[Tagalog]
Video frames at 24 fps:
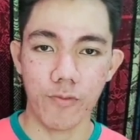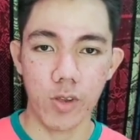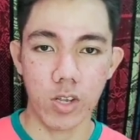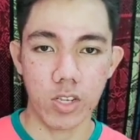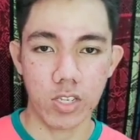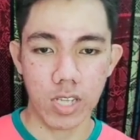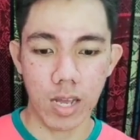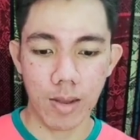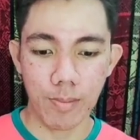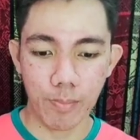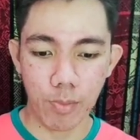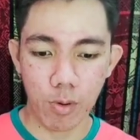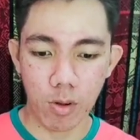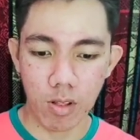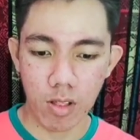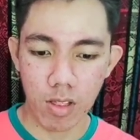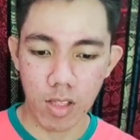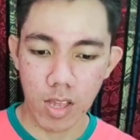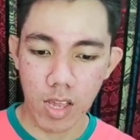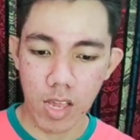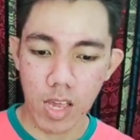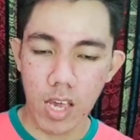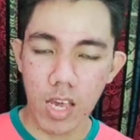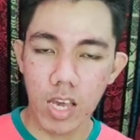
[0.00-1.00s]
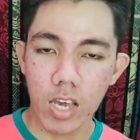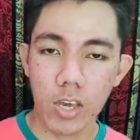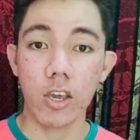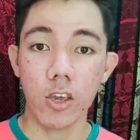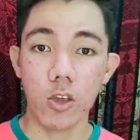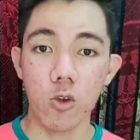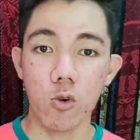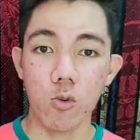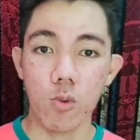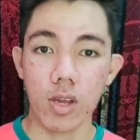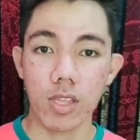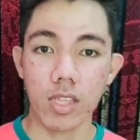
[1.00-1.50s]
For example, ang
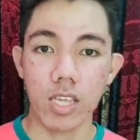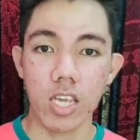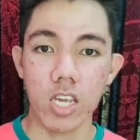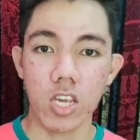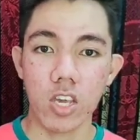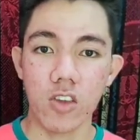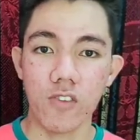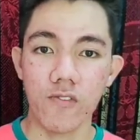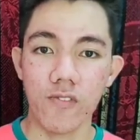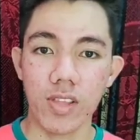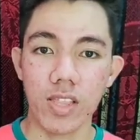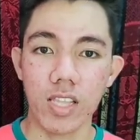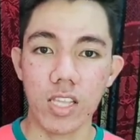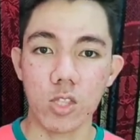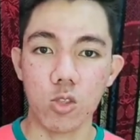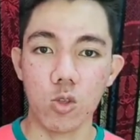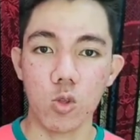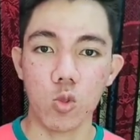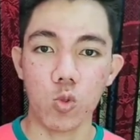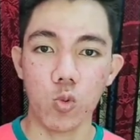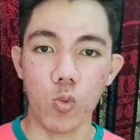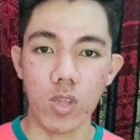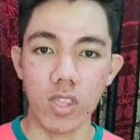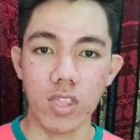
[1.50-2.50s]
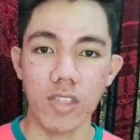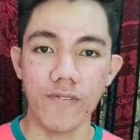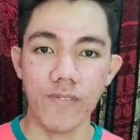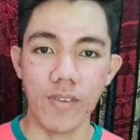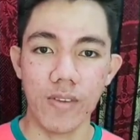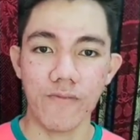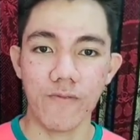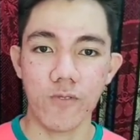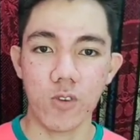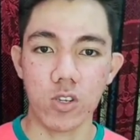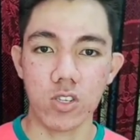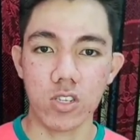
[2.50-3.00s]
Q1 equivalent to
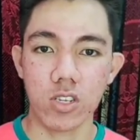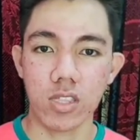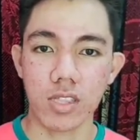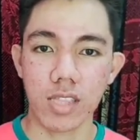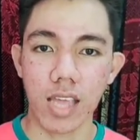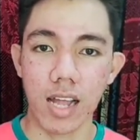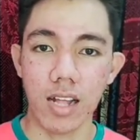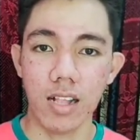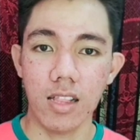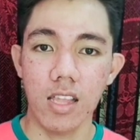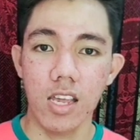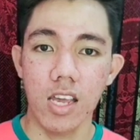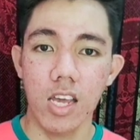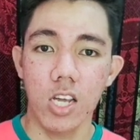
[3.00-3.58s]
25 percentile.